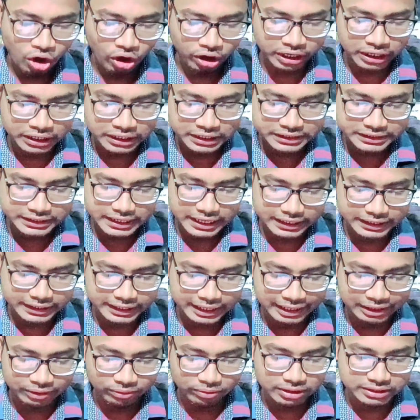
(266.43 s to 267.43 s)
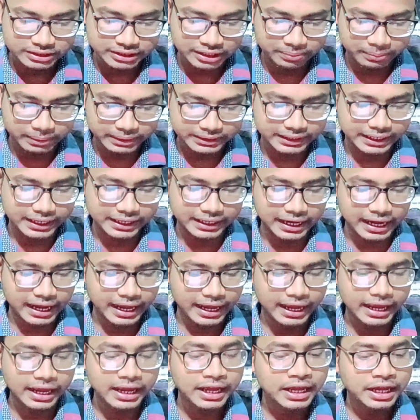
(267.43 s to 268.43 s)
और नीचे कैलकुलेशन बताया
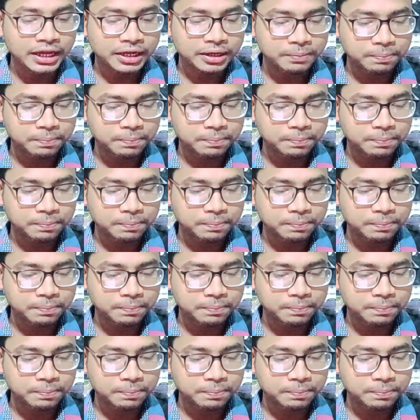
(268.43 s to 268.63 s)
गया है